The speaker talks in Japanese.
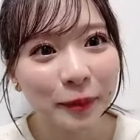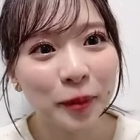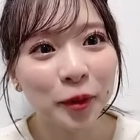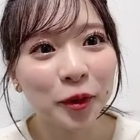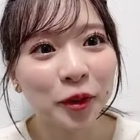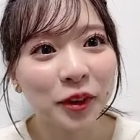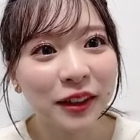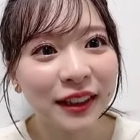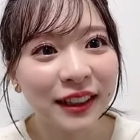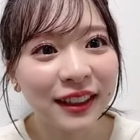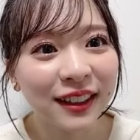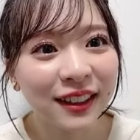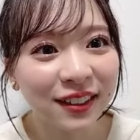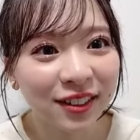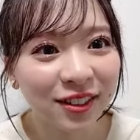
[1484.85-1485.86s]
ものにで
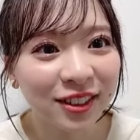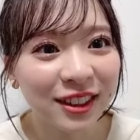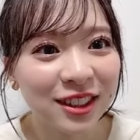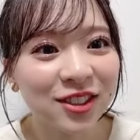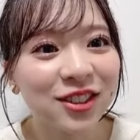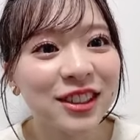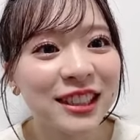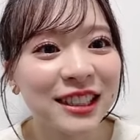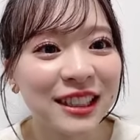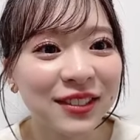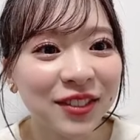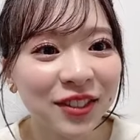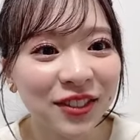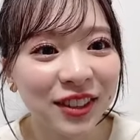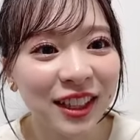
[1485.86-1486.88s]
きる瞬時に
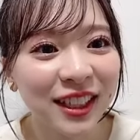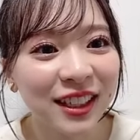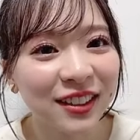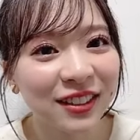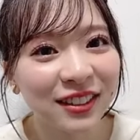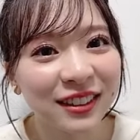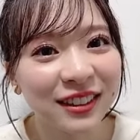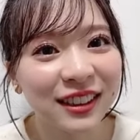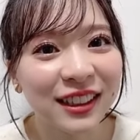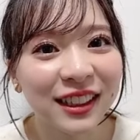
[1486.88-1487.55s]
もできる